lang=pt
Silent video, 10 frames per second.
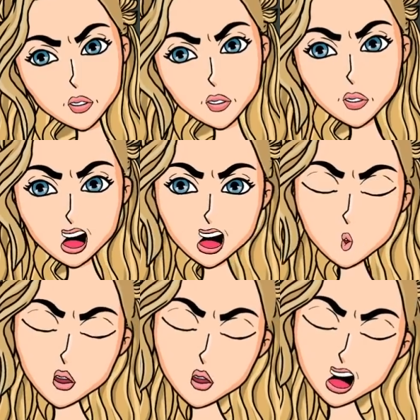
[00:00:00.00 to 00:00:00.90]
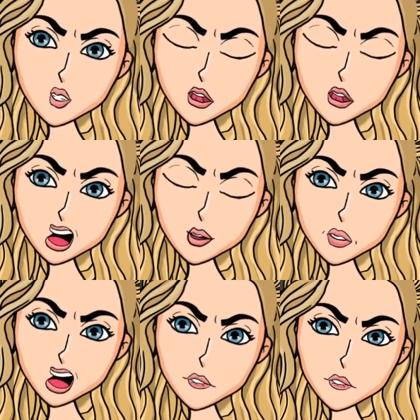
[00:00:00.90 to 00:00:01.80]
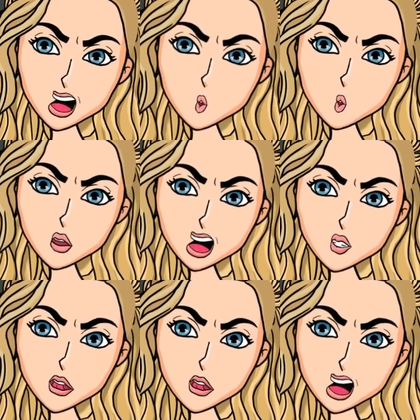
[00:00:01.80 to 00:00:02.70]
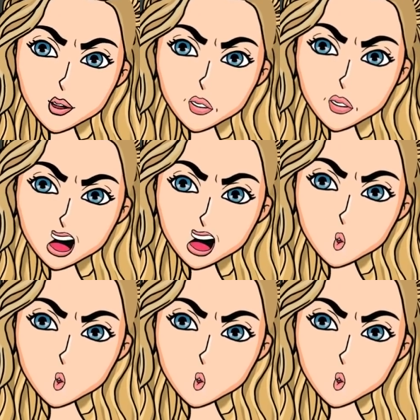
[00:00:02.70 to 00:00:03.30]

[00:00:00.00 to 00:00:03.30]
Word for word: O que você está fazendo? Eu não conseguia mais olhar para